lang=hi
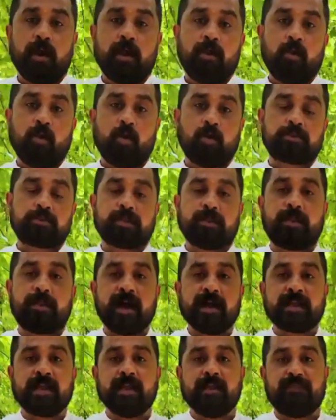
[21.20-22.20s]

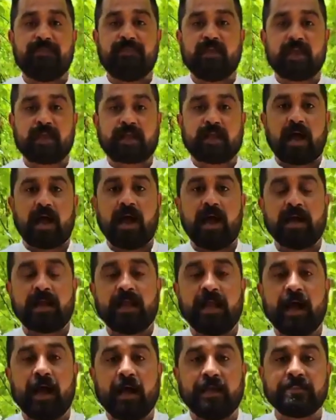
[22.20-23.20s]
लोकसभा के अंदर कहा
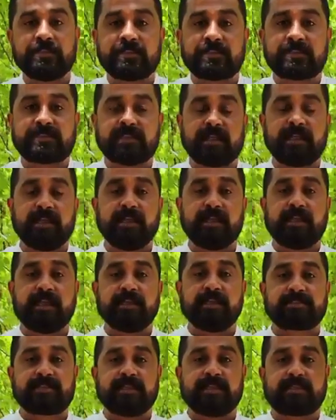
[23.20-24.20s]
गया जिस
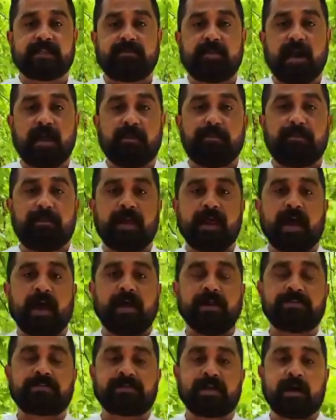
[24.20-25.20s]
तरीके से तमाम
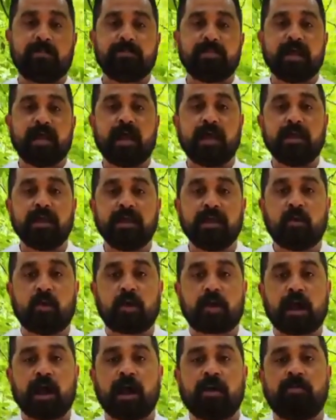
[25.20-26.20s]
बयान सामने आए
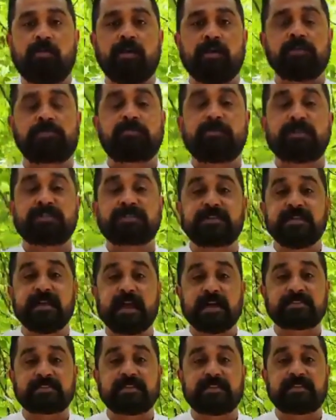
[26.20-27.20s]
और अब इस पर
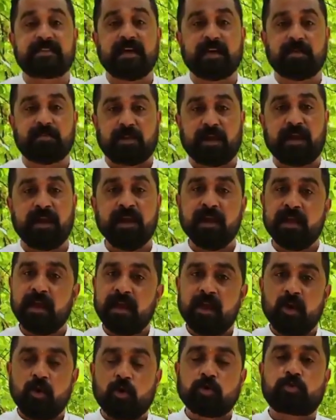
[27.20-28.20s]
सियासत गर्म है
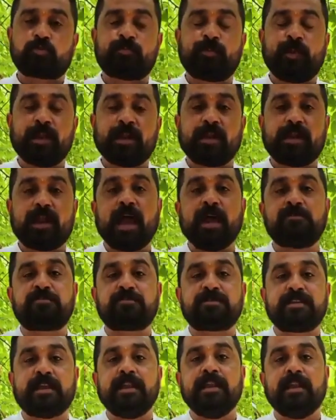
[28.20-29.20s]
उस पर नायब
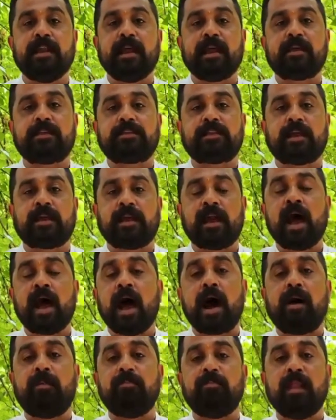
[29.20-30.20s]
सैनी ने एक तगड़ा
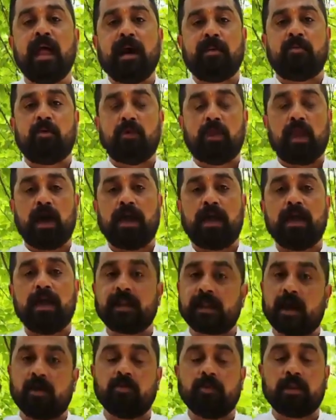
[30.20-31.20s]
हमला बोला है
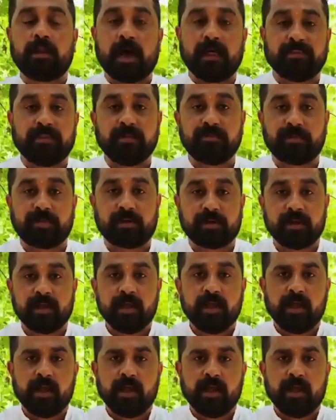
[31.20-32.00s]
राहुल गांधी पर